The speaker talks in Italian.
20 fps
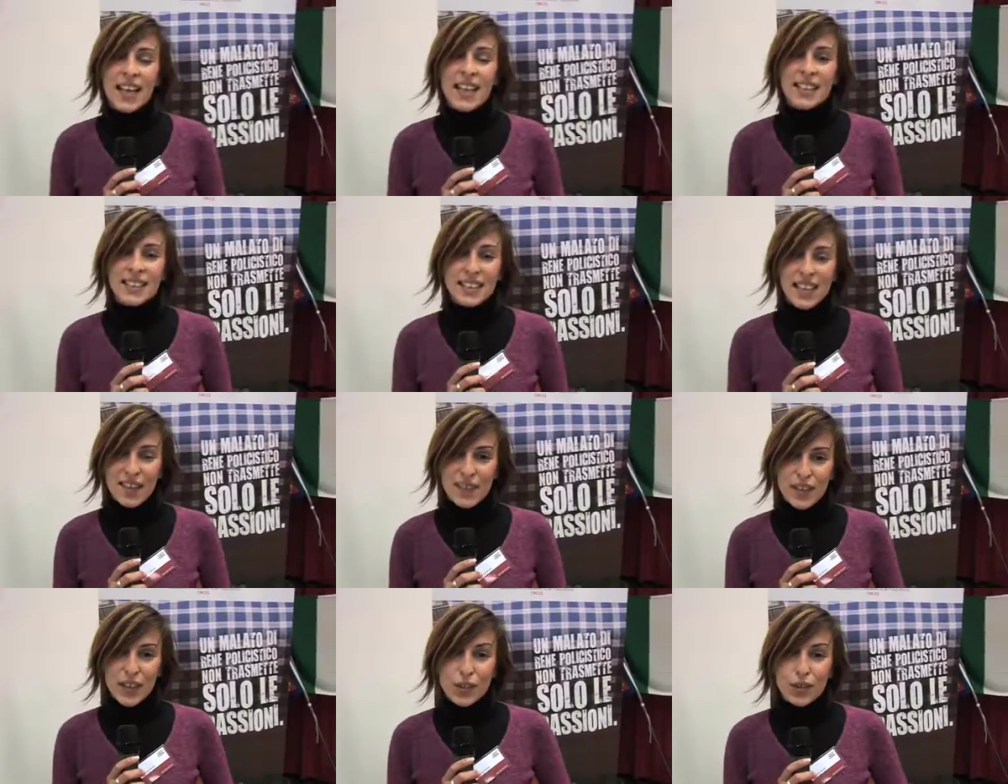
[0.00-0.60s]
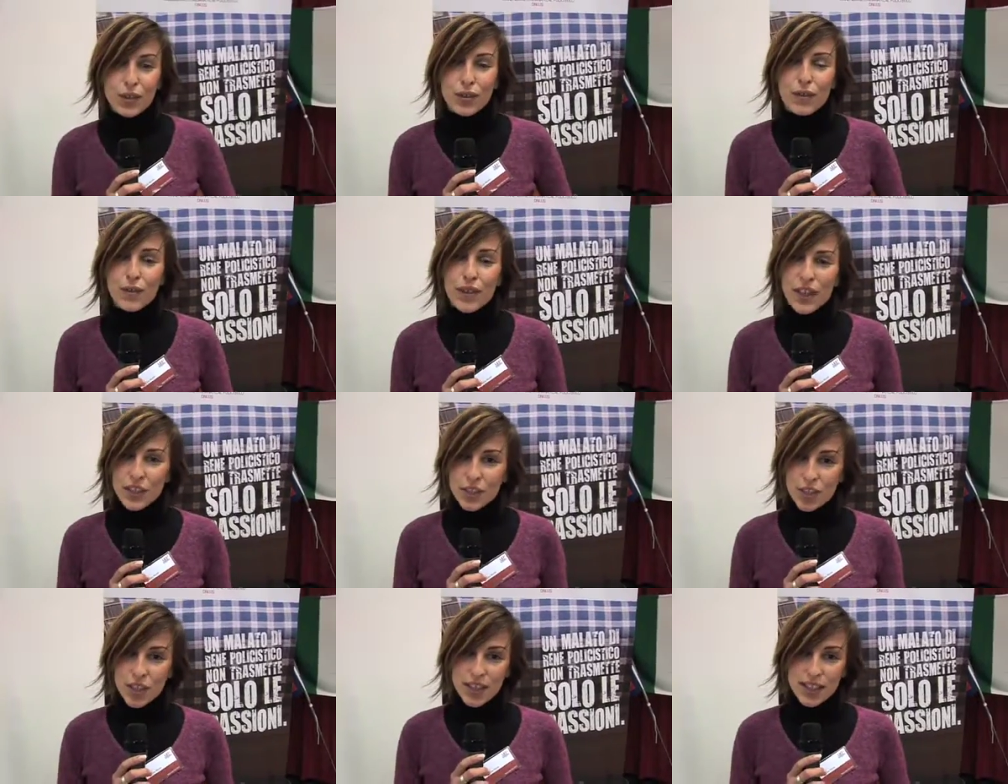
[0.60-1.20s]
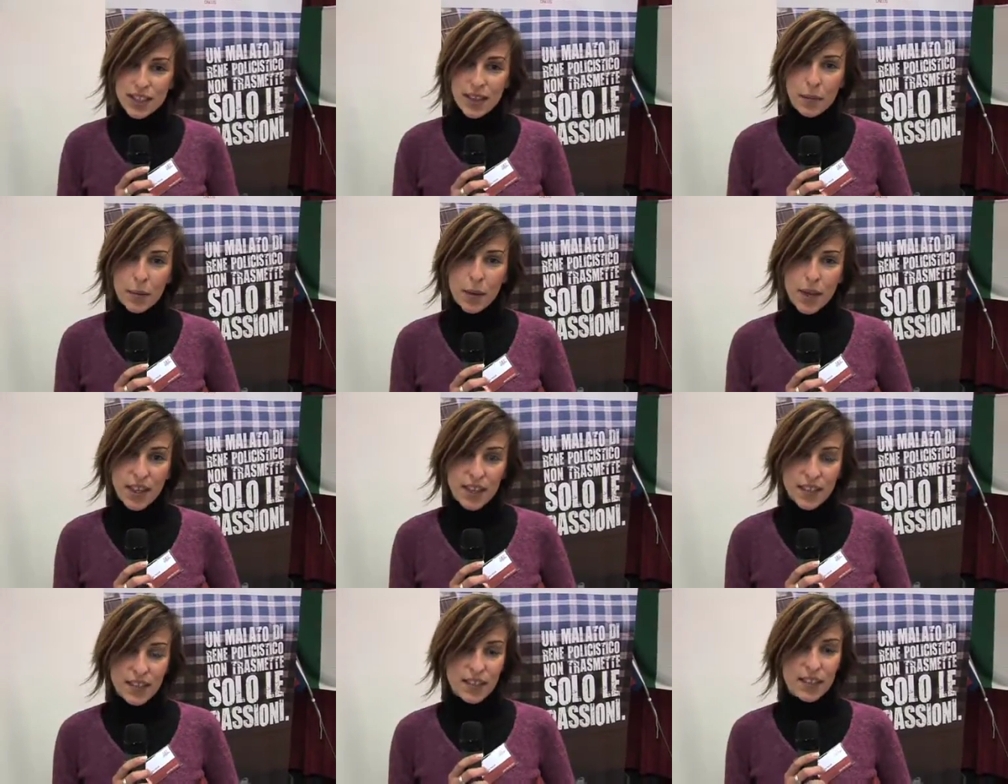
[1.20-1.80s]
Salve, sono Francesca
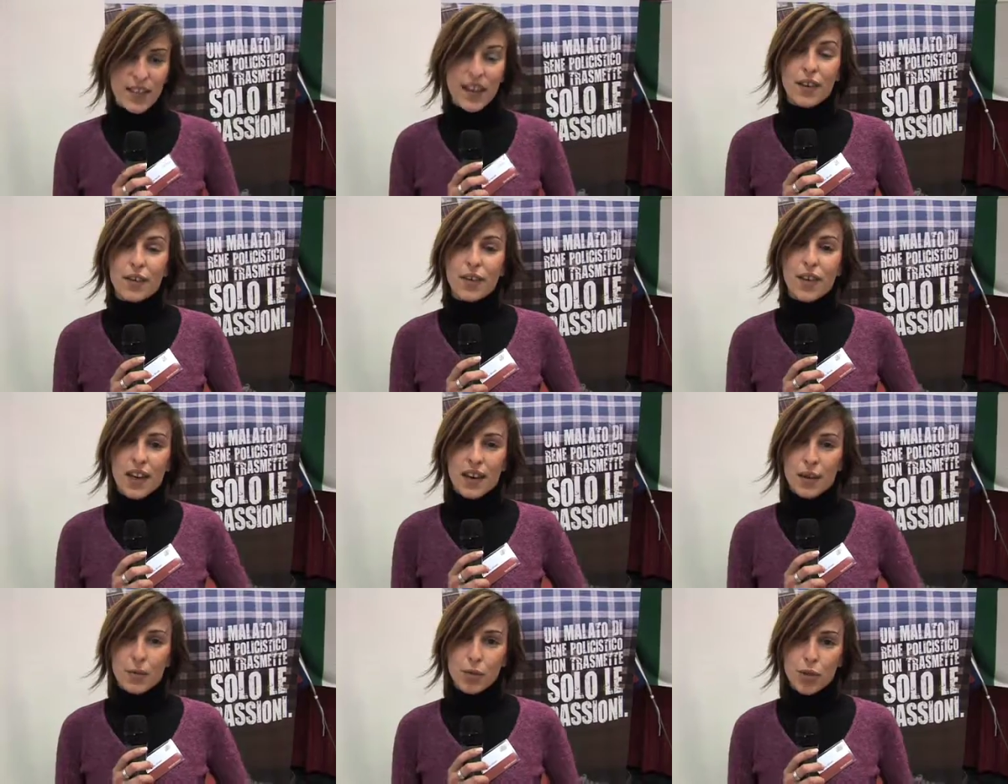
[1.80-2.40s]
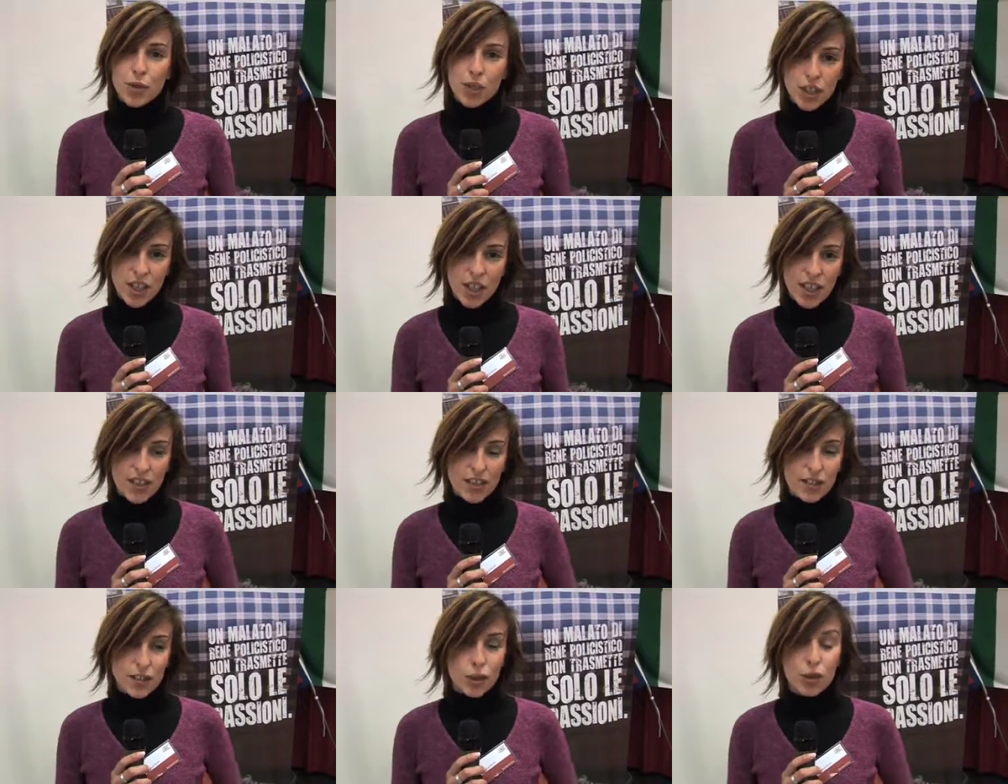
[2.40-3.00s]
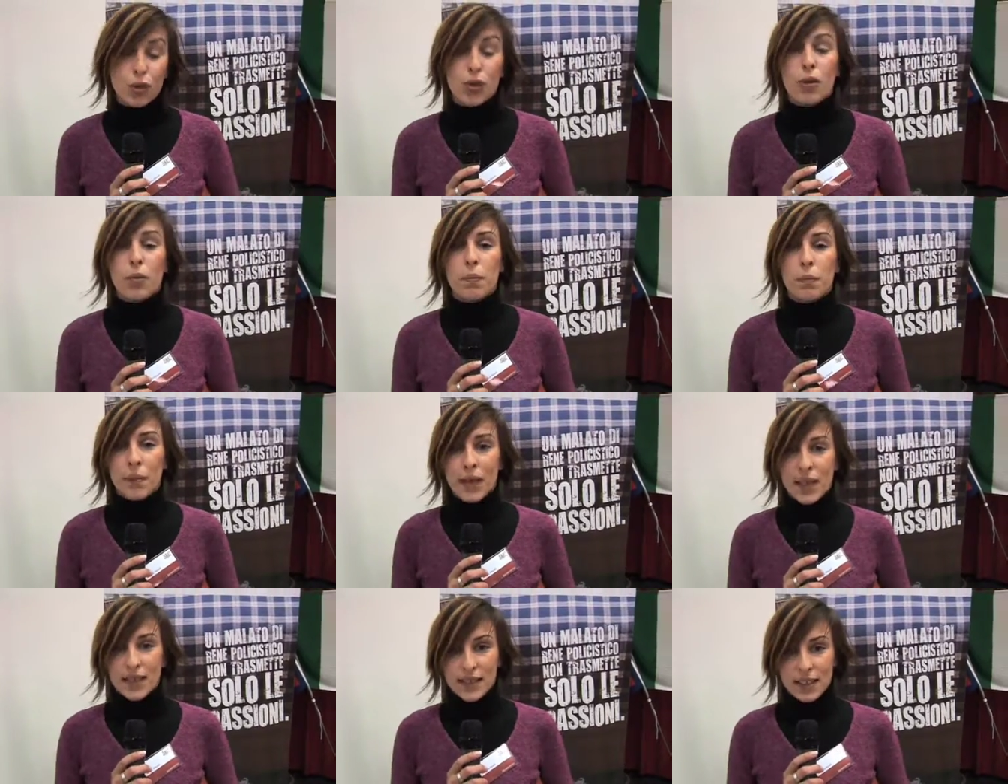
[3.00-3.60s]
Moretti, vengo da Camusia, sono
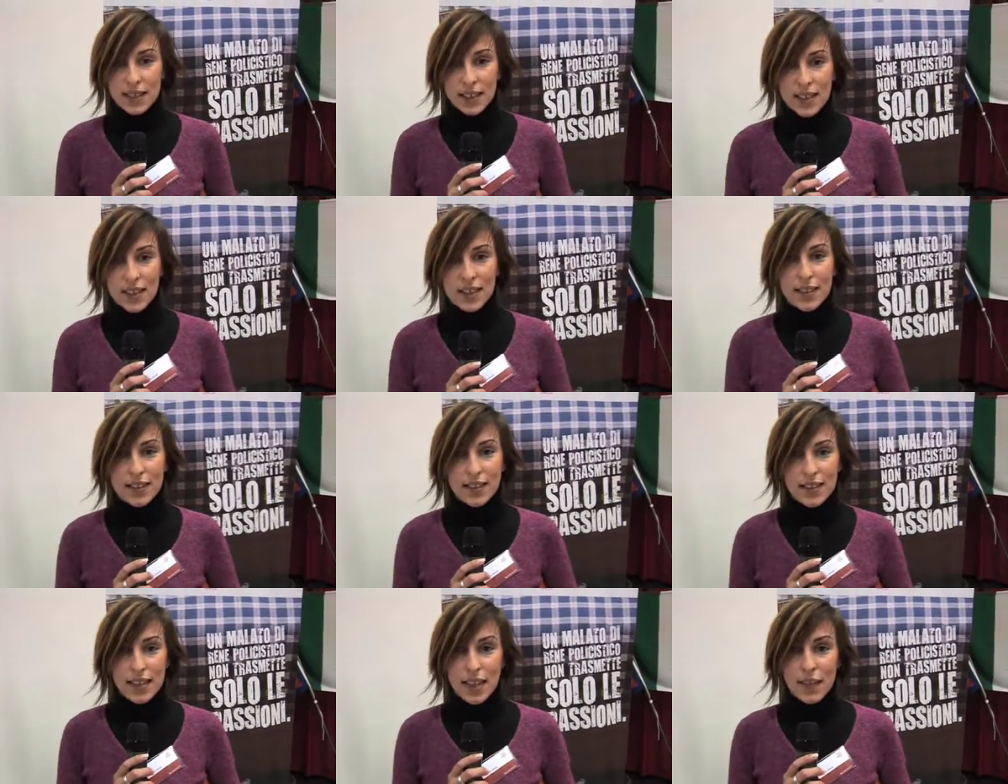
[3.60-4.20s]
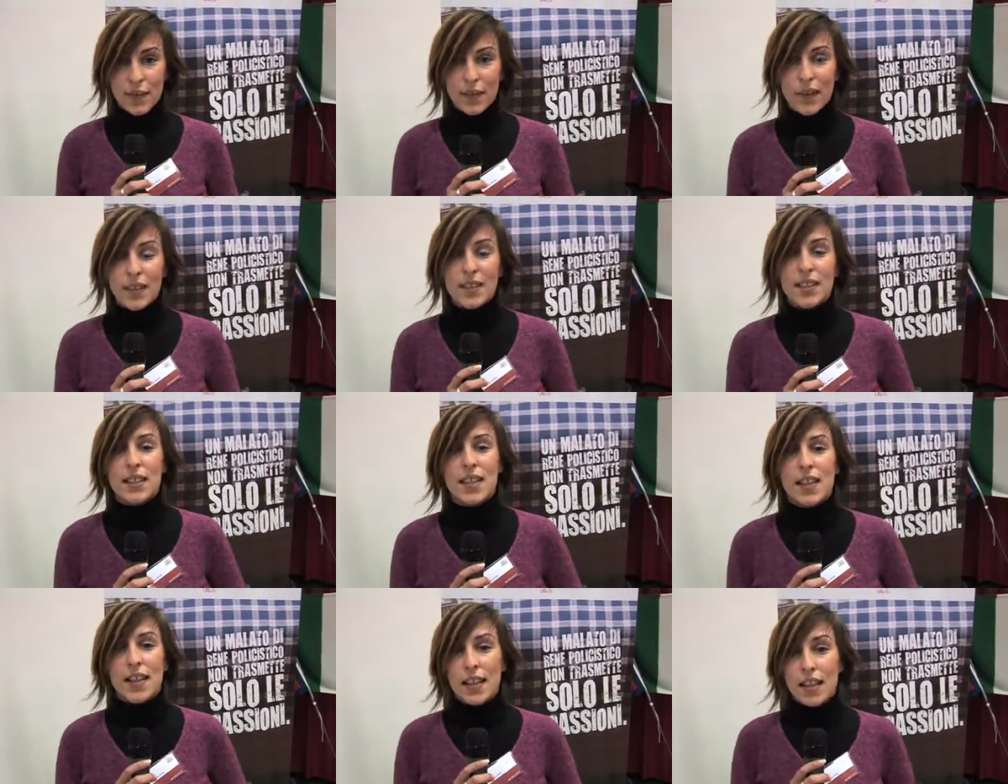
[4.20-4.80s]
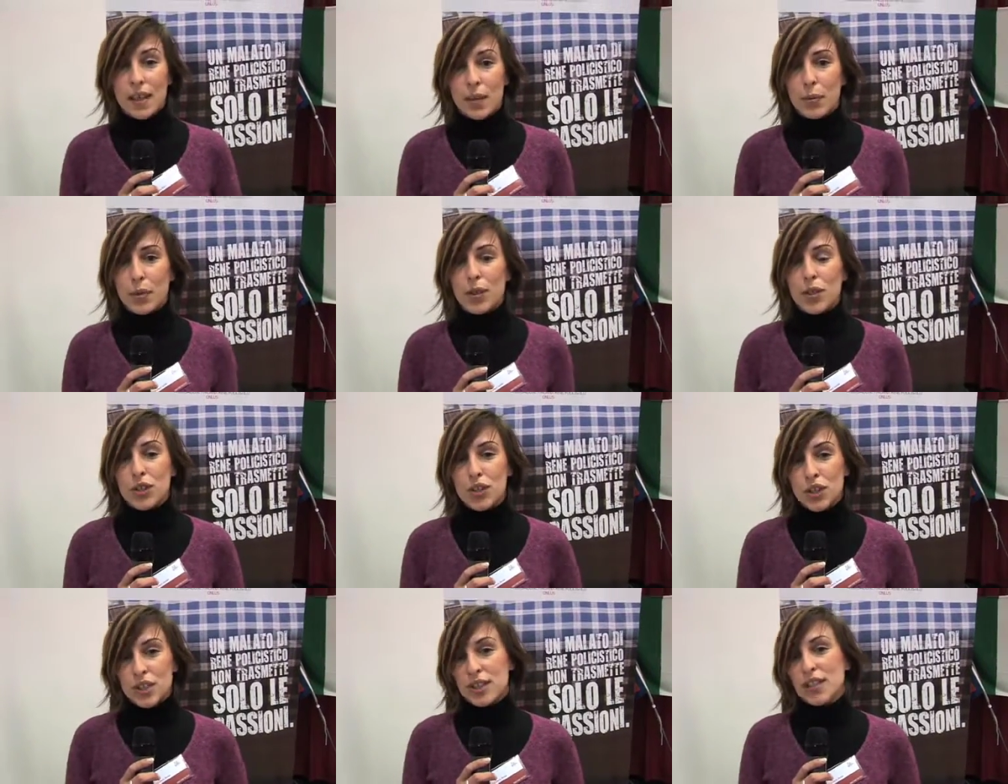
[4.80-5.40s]
paziente affetta da rene
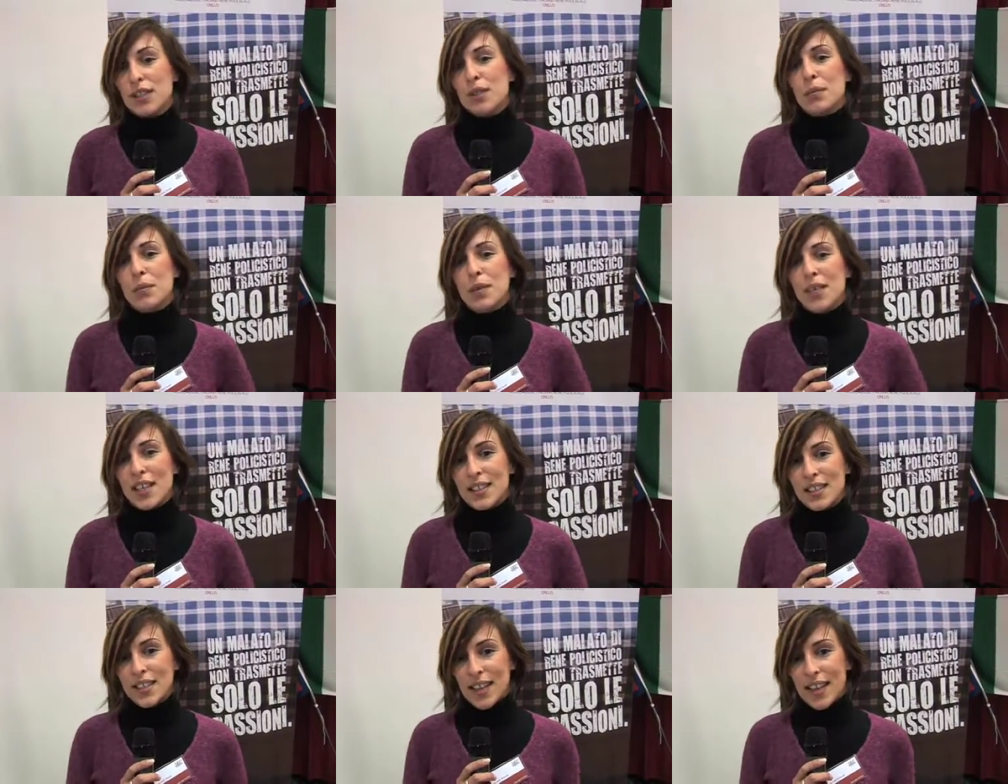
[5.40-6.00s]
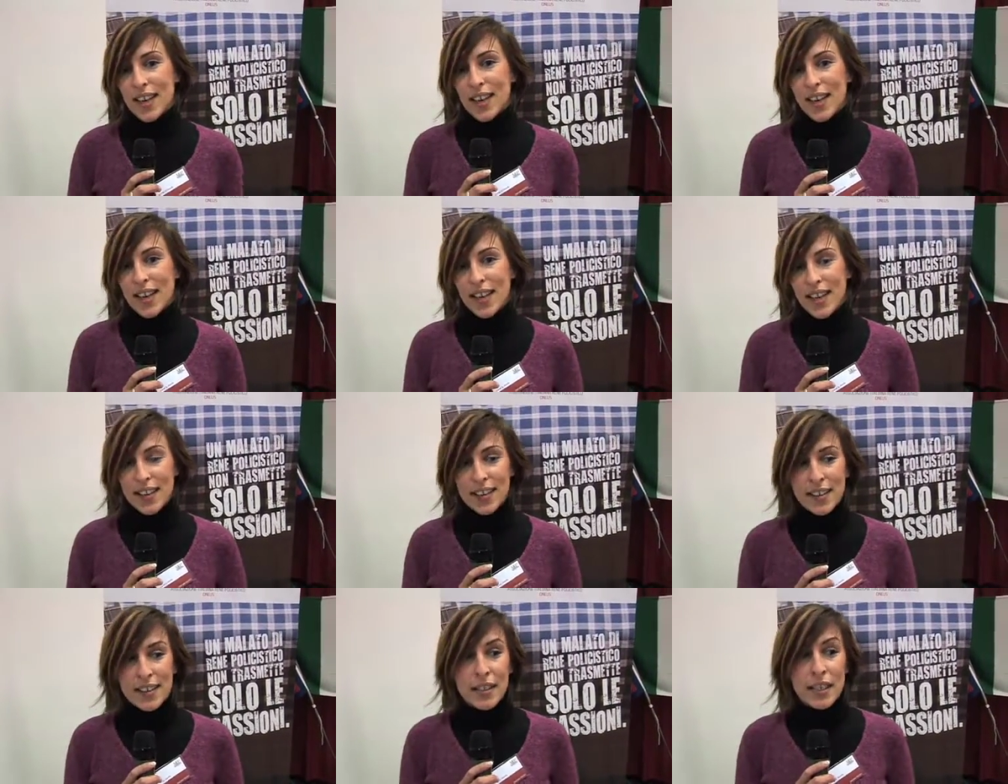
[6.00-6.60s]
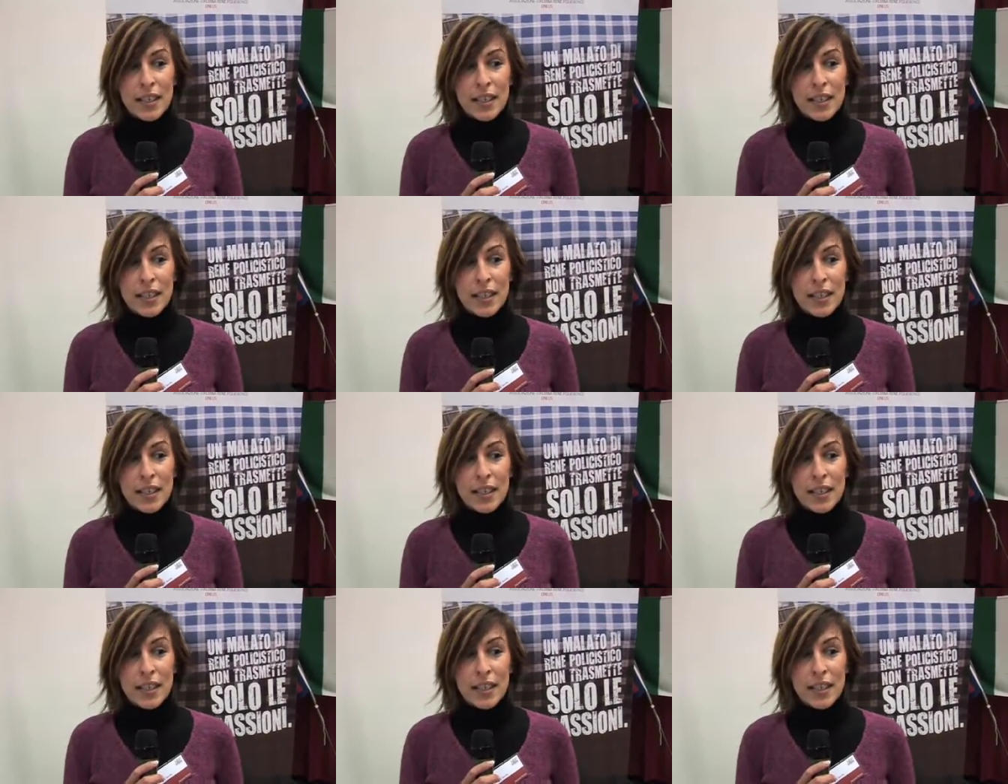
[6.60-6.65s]
policistico bilaterale,